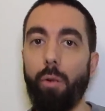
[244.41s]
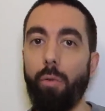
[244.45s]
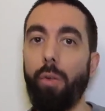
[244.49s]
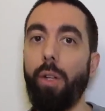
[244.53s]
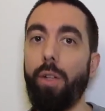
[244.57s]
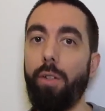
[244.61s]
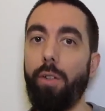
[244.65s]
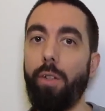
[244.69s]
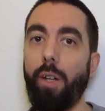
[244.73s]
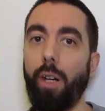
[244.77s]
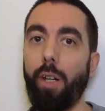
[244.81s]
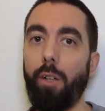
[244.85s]
En
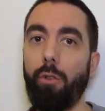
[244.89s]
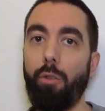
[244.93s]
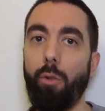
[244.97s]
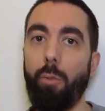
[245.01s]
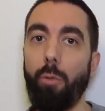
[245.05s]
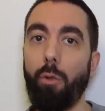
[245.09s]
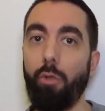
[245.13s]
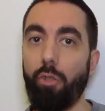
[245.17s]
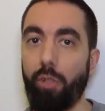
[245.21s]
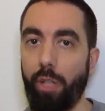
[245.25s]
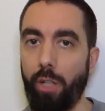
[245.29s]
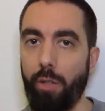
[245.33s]
fait
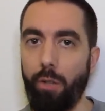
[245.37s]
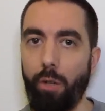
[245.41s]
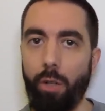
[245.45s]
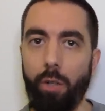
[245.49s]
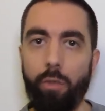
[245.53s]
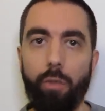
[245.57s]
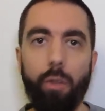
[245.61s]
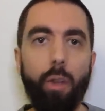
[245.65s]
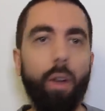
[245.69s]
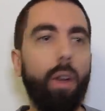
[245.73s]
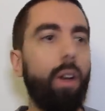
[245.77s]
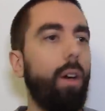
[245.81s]
directement,
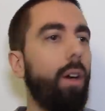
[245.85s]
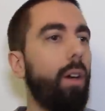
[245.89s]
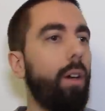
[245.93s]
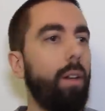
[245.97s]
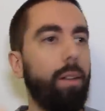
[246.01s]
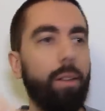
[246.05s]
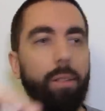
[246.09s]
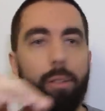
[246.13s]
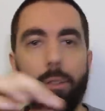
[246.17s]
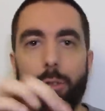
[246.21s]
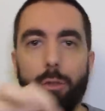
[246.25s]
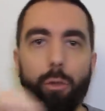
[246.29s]
j'annote
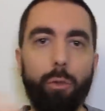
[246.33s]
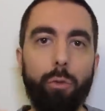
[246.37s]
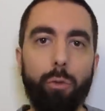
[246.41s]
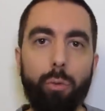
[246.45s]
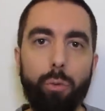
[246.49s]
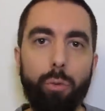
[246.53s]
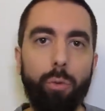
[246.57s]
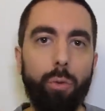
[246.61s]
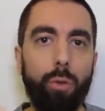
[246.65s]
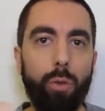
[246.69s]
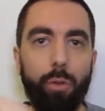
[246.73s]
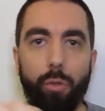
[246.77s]
euh,
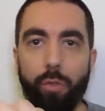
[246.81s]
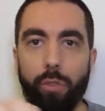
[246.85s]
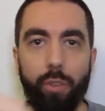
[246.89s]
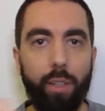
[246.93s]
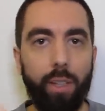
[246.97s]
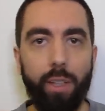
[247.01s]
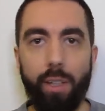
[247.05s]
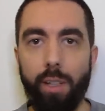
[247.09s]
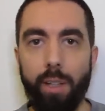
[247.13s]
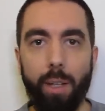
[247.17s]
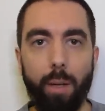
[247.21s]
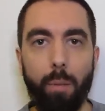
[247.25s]
j'entoure euh, ce
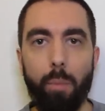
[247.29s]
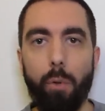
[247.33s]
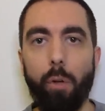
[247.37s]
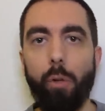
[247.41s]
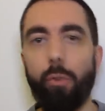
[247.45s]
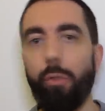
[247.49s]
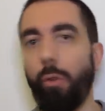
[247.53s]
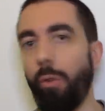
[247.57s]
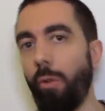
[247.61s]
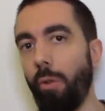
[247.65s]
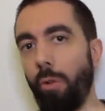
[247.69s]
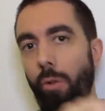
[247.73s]
qui est
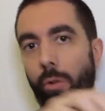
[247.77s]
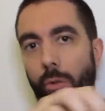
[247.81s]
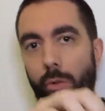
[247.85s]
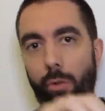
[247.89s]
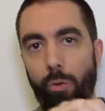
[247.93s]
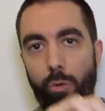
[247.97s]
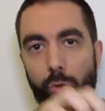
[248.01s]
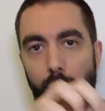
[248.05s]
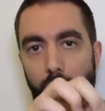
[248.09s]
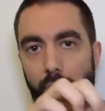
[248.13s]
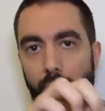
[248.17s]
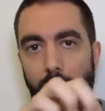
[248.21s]

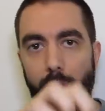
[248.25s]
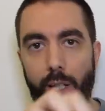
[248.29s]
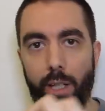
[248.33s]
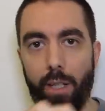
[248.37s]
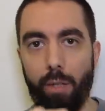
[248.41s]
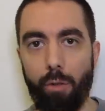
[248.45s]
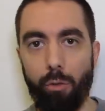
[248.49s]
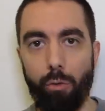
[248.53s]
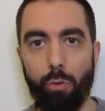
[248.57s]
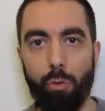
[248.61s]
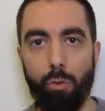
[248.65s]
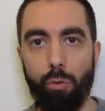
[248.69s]
important, euh,
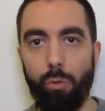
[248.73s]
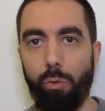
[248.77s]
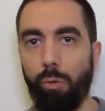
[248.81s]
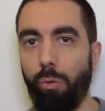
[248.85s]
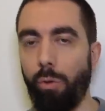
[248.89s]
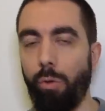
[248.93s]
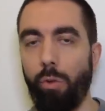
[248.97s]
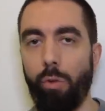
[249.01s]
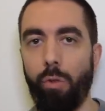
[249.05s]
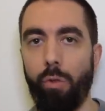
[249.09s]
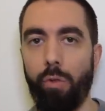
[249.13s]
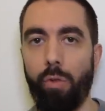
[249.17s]
j'écris en
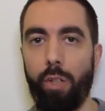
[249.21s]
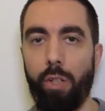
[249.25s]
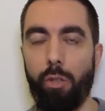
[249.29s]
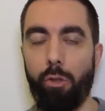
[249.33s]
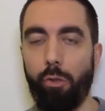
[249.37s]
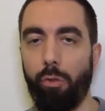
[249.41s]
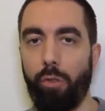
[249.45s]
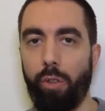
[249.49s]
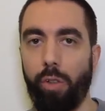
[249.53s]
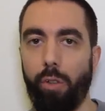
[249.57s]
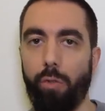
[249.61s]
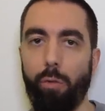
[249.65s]
dessous des
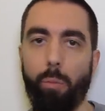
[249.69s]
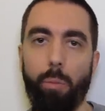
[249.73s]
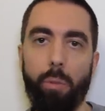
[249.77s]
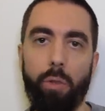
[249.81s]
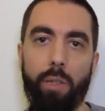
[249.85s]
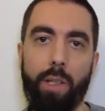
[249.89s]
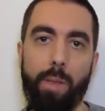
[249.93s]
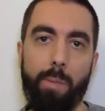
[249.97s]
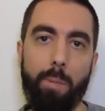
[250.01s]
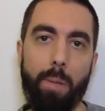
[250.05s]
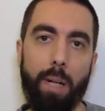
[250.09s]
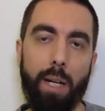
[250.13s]
choses qui sont
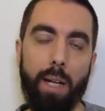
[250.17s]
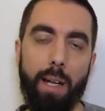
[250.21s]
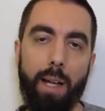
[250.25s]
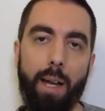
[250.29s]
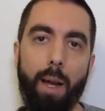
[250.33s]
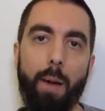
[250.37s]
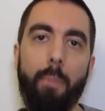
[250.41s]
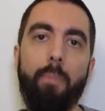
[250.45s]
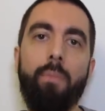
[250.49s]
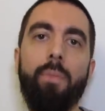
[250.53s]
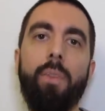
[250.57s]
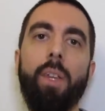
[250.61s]
peut-être pas
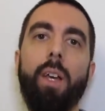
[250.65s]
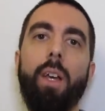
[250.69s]
claires.